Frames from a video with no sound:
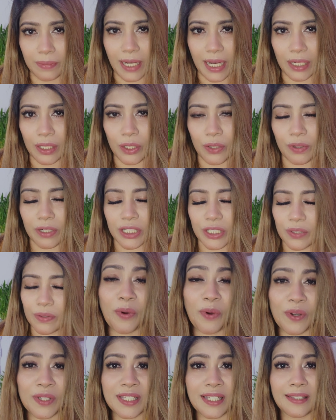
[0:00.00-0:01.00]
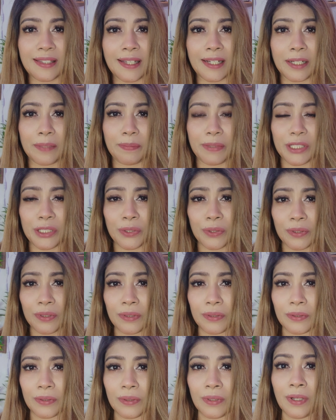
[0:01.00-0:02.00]
ভালো হওয়ার জন্য বক্সি থেরাপি
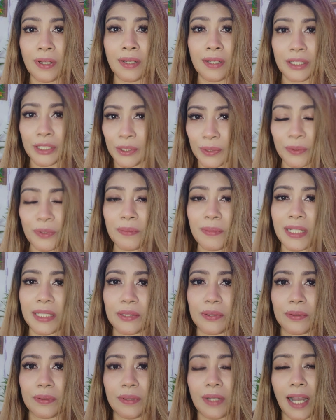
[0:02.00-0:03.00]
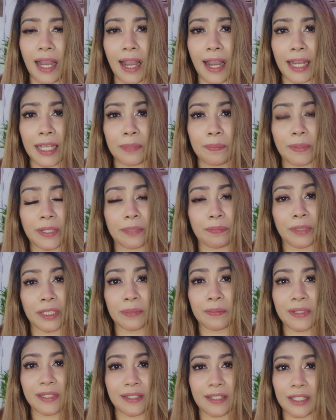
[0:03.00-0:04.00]
শুধু শুধুমাত্র হাইপার
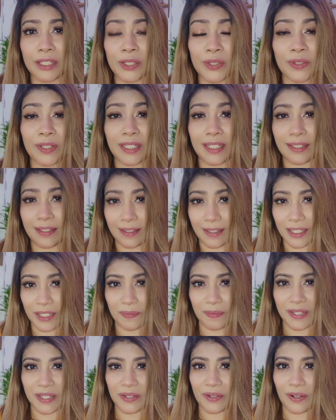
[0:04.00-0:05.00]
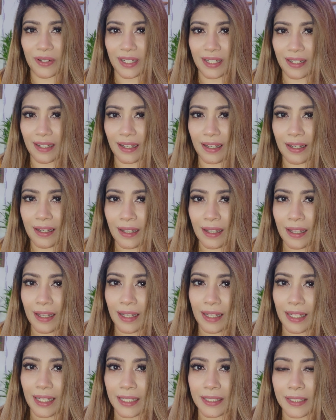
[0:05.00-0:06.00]
পেগমেন্টেশনারি ট্রিটমেন্ট করে না
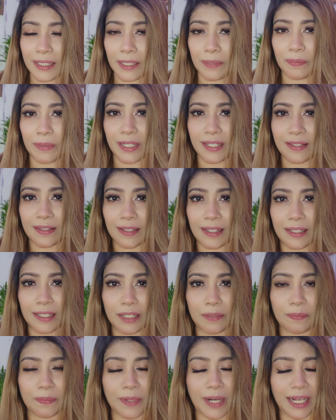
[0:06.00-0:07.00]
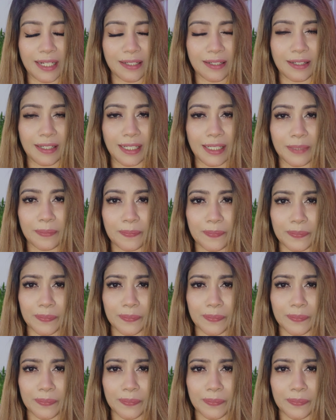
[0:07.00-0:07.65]
এটি আপনার স্কিনের ব্রাইটনিং